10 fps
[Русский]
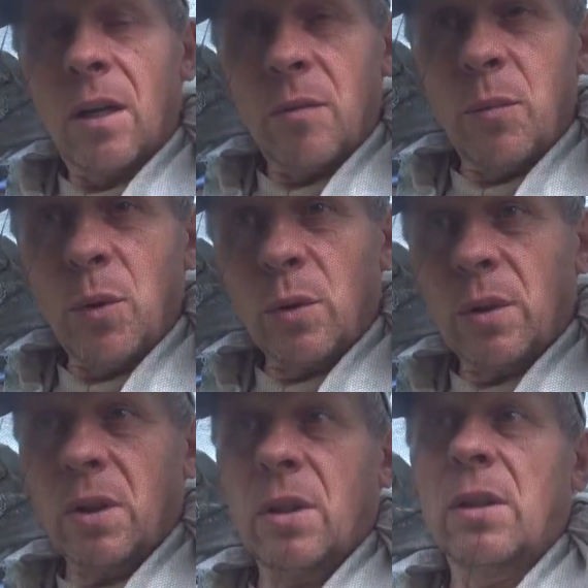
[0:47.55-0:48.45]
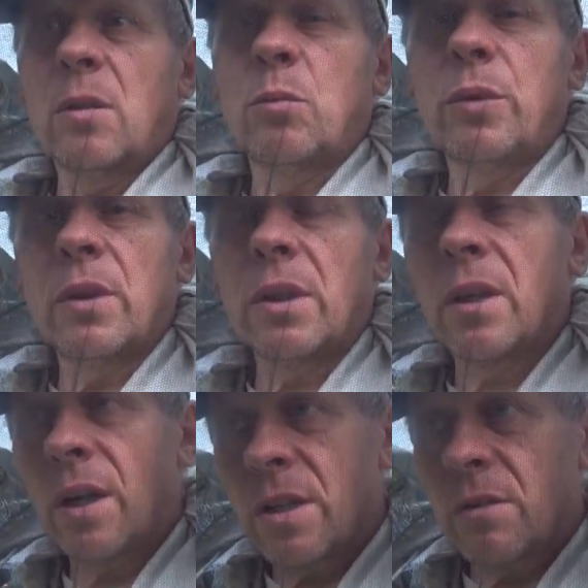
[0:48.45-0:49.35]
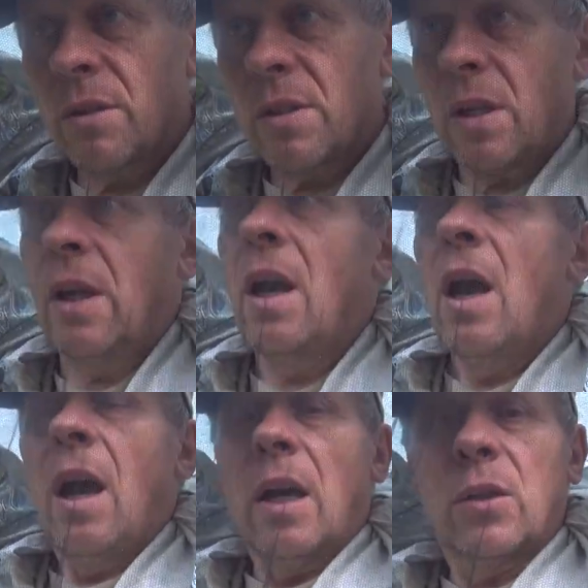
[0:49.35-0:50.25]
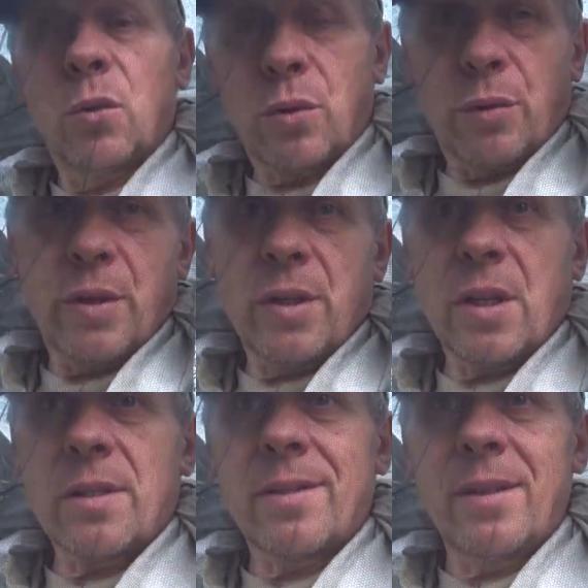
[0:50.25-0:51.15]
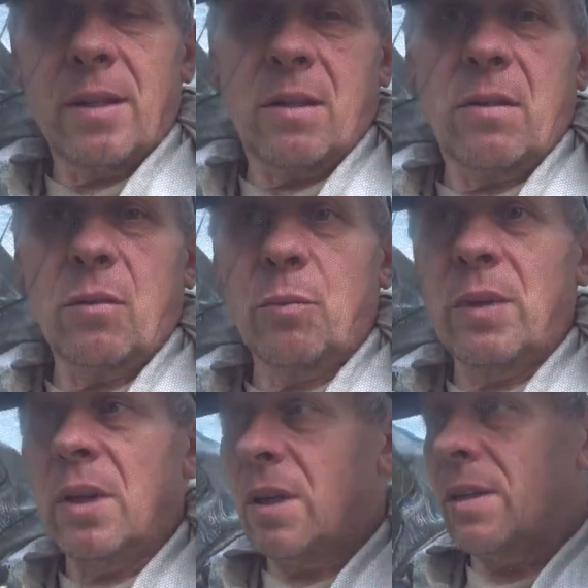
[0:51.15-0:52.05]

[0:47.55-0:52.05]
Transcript: мед этот будет откачиваться. А то, что сейчас здесь у меня